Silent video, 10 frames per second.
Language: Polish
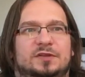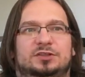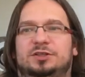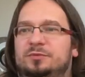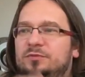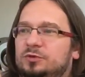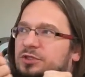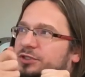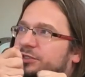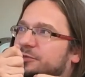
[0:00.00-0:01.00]
gdzie,
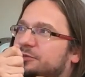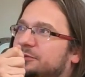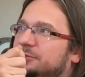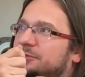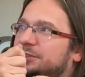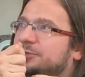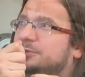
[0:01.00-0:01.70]
uderz, gdzie, było, gdzie